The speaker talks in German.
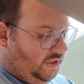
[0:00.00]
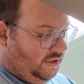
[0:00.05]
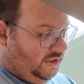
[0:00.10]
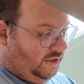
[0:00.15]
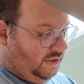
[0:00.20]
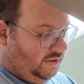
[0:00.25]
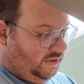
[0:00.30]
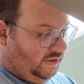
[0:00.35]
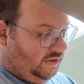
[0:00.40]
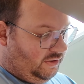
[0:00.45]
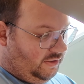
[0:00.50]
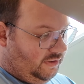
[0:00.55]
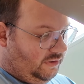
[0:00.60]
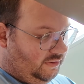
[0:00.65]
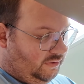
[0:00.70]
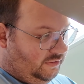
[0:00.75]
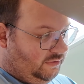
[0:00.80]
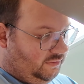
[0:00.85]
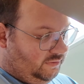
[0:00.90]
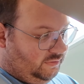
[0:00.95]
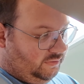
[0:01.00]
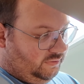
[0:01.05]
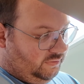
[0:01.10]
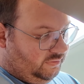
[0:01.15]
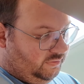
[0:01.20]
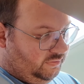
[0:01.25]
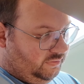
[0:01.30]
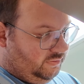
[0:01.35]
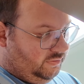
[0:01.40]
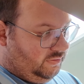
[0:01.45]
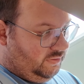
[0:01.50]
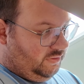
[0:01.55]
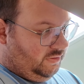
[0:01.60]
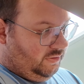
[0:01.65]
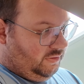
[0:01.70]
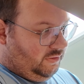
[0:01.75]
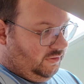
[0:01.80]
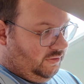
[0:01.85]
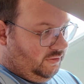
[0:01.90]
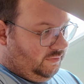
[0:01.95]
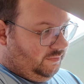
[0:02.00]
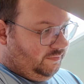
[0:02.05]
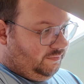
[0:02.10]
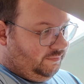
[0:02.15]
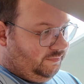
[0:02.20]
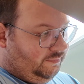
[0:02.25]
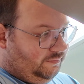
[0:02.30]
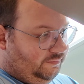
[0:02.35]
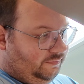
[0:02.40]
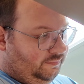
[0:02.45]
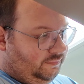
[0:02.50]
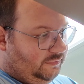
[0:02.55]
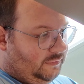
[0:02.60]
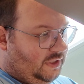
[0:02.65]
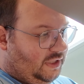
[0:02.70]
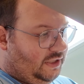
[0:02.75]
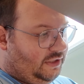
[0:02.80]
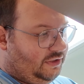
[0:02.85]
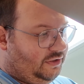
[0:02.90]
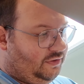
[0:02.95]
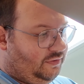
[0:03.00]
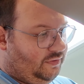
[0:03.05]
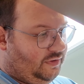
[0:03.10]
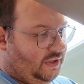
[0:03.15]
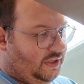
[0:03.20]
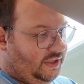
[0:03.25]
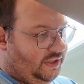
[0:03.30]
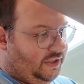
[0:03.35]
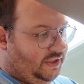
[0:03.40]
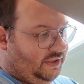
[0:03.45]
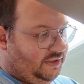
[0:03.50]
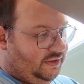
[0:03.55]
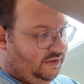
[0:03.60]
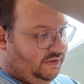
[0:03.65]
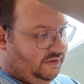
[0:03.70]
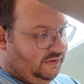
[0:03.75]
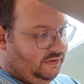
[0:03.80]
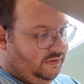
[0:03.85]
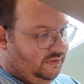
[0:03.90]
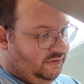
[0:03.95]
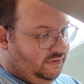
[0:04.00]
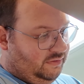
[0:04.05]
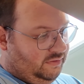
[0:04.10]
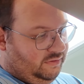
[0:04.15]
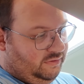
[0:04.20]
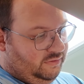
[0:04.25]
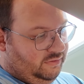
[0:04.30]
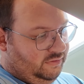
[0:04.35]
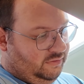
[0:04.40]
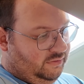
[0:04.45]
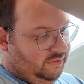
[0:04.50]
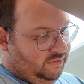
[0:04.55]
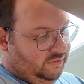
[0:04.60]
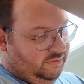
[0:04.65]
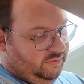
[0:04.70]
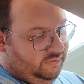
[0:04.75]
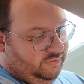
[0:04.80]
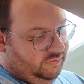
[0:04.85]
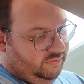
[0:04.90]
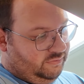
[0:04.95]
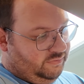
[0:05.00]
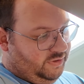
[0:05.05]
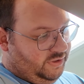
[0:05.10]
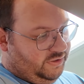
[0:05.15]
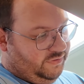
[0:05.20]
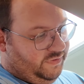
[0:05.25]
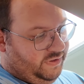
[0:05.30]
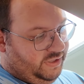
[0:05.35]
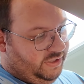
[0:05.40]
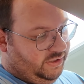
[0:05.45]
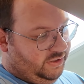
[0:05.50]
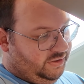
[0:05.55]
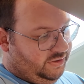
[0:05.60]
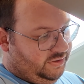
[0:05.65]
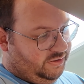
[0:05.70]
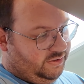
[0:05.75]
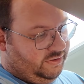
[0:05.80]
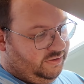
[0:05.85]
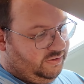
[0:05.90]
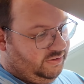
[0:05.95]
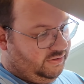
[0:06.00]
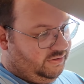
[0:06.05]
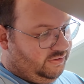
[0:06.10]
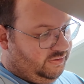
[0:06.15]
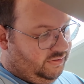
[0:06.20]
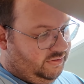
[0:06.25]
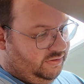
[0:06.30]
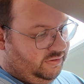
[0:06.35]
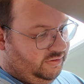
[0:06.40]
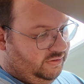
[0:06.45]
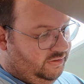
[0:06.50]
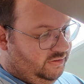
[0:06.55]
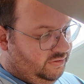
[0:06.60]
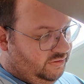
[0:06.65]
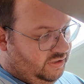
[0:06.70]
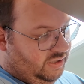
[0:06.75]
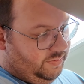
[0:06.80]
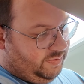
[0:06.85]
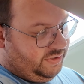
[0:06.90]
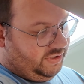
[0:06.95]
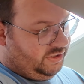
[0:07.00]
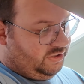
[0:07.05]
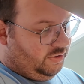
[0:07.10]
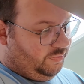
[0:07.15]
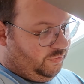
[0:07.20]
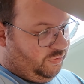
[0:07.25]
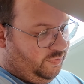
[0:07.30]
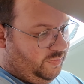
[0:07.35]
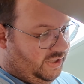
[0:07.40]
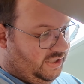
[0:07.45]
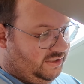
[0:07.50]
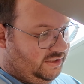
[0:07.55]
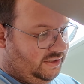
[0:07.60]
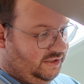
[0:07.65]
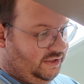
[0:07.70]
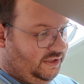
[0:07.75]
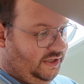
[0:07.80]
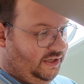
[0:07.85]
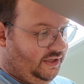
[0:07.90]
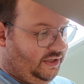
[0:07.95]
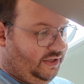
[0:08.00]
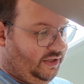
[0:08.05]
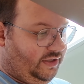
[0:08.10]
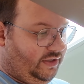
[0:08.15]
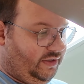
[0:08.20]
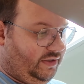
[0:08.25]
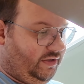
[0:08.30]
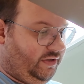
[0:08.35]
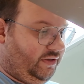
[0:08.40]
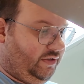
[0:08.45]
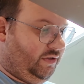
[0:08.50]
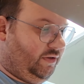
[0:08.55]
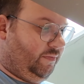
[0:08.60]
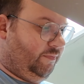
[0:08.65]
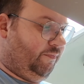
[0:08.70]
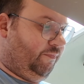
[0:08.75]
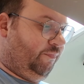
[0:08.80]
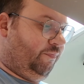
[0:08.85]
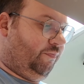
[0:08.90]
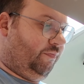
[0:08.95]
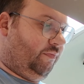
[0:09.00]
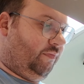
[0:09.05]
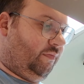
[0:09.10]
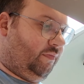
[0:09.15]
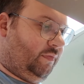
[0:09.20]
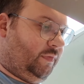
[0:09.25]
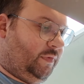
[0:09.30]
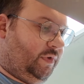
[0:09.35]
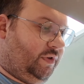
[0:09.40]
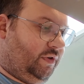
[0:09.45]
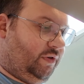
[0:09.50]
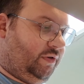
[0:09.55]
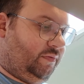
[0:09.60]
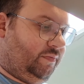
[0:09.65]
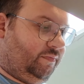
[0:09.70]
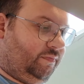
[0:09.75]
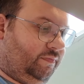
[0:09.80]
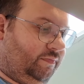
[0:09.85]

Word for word: Ja. Ich möchte das essen. Kannst du gleich essen. Wenn es fertig ist. Aber ich glaube, du magst das eh nicht. So.